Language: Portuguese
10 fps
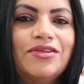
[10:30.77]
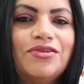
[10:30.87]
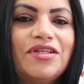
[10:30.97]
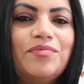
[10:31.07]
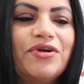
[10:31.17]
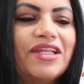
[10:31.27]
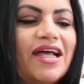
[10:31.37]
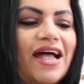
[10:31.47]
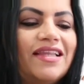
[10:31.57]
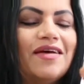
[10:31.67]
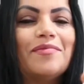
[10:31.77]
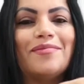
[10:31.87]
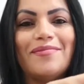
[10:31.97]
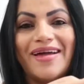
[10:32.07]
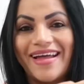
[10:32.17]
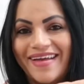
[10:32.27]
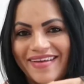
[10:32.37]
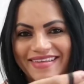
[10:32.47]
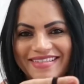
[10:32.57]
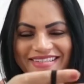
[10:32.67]
toda bordada,
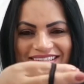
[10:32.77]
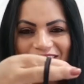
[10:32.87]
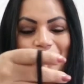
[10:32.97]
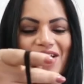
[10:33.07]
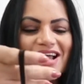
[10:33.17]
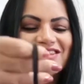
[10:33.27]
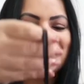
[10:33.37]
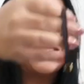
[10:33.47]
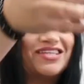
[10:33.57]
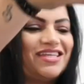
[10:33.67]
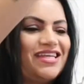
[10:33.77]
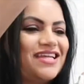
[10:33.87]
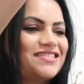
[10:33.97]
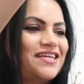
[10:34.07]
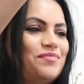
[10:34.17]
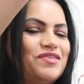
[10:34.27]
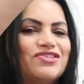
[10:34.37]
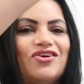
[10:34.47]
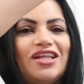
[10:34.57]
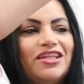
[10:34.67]
mas eu acho que essa
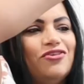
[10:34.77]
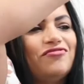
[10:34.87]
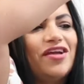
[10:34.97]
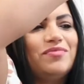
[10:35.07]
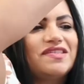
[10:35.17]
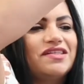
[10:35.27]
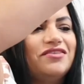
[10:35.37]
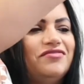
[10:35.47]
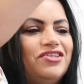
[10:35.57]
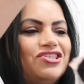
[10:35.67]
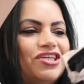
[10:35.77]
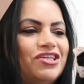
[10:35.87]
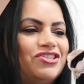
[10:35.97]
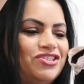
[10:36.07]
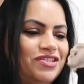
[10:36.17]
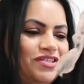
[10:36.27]
camisola não vai me servir, gente.